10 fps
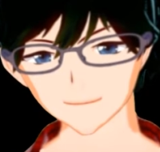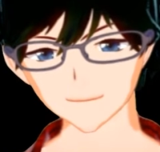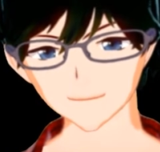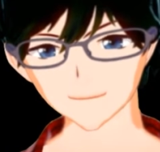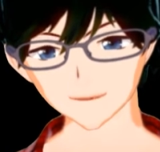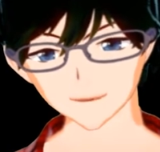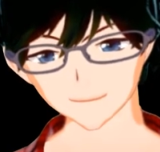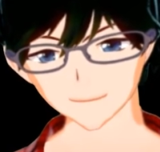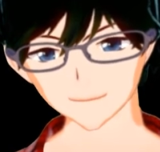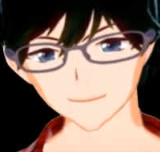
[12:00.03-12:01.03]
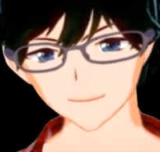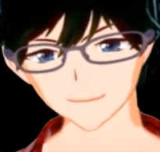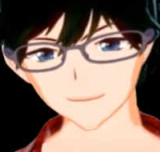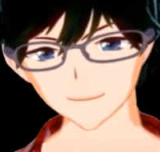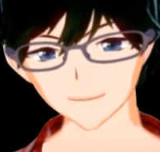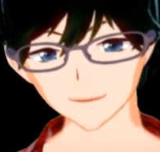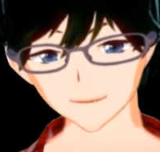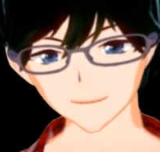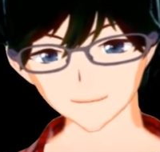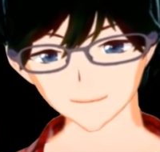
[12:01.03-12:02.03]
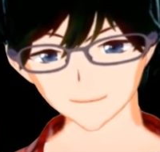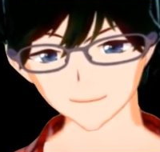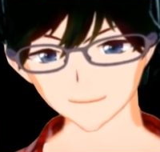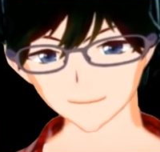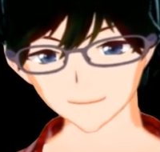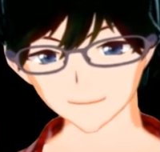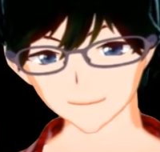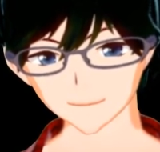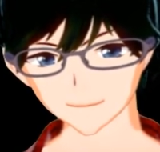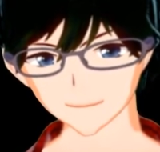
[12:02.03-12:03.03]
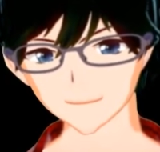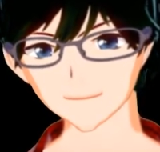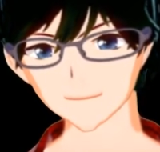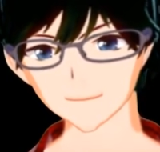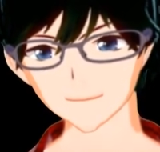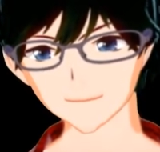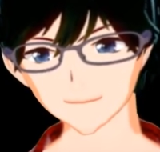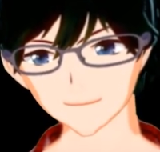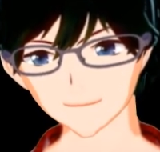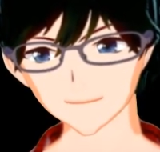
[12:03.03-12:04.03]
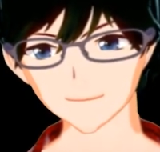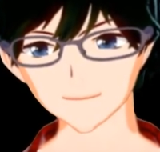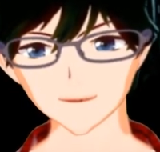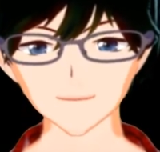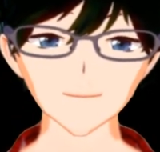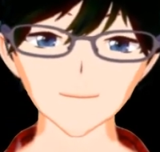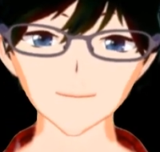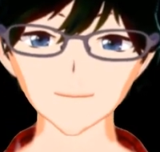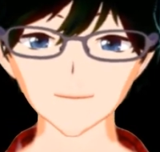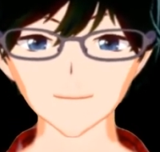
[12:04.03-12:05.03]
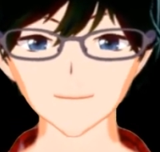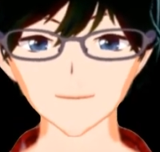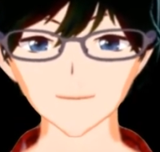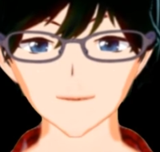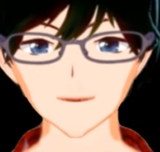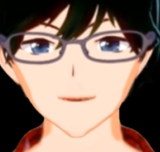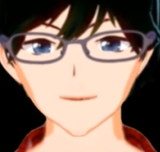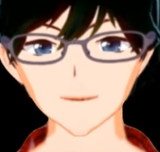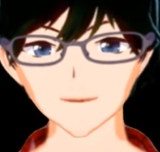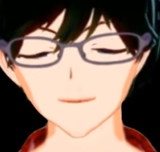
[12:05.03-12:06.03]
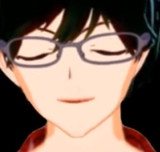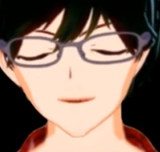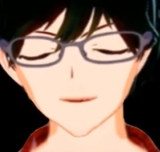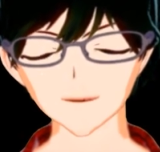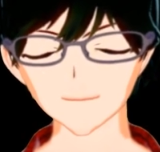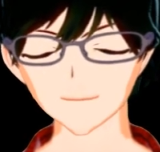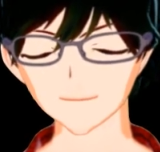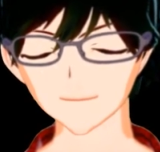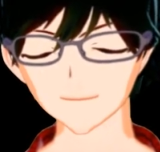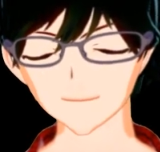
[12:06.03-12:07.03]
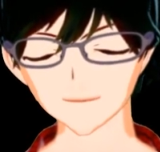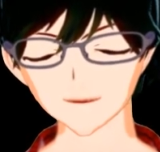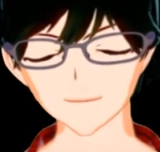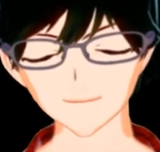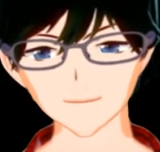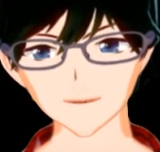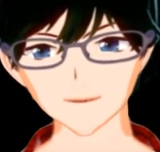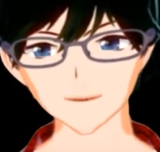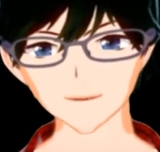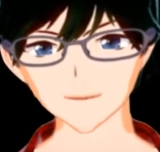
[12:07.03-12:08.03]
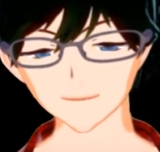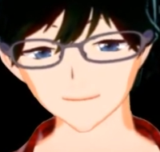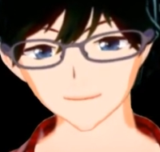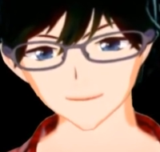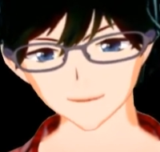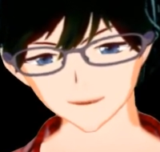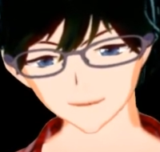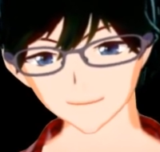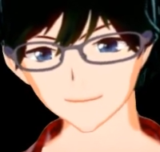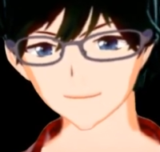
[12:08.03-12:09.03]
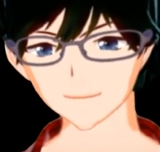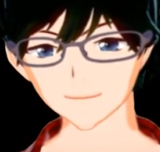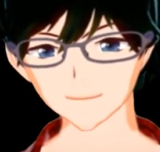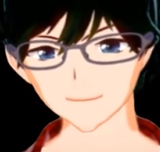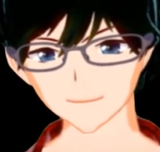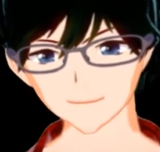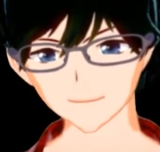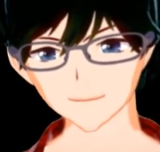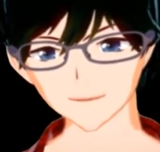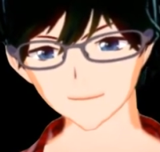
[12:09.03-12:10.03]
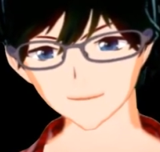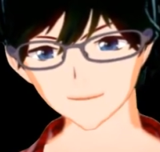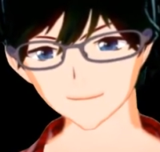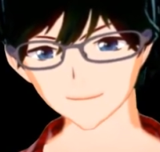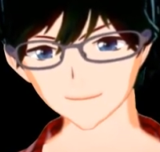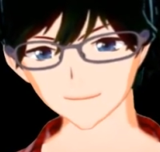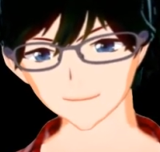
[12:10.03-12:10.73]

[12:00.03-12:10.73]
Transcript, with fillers: ね。なので、ダメージ倍っていうととこなんですが、撃殺っていうのがないですよね。ボス、大体、えー、155ステージまでは敵1体ということで、撃殺してしまったらもうそれで、